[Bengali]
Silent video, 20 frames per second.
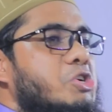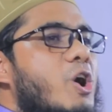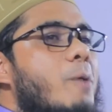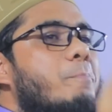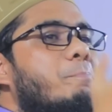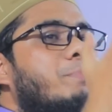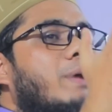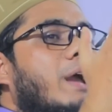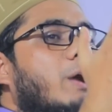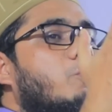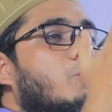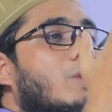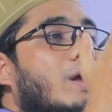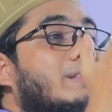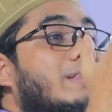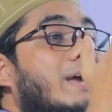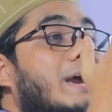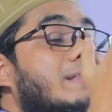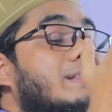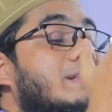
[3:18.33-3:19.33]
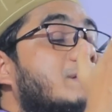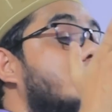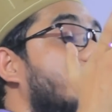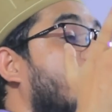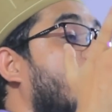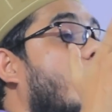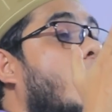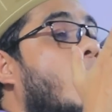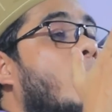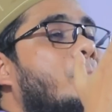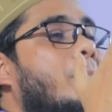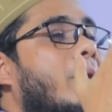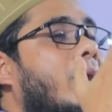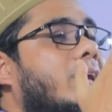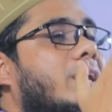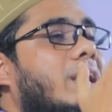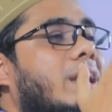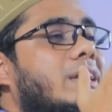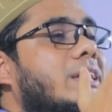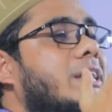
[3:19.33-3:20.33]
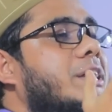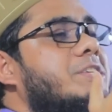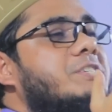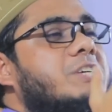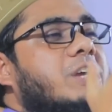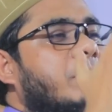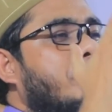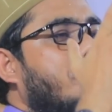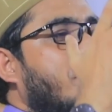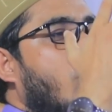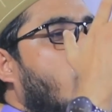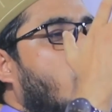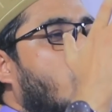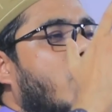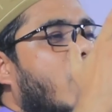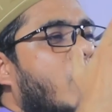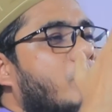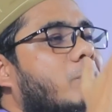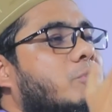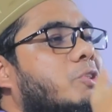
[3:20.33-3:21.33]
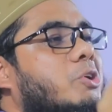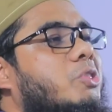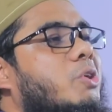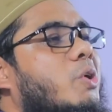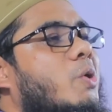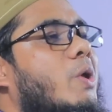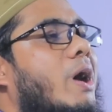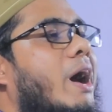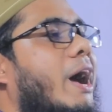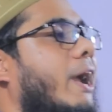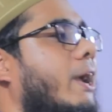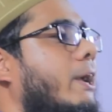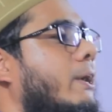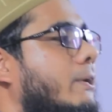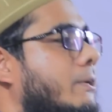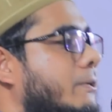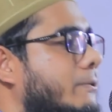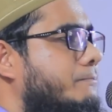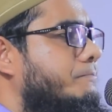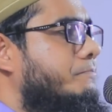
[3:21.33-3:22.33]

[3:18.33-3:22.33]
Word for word: স্বপ্নে এগুলা দেখতেছে ঘুম ভেঙে গিয়েছে পাগলের মতো দৌড়ায়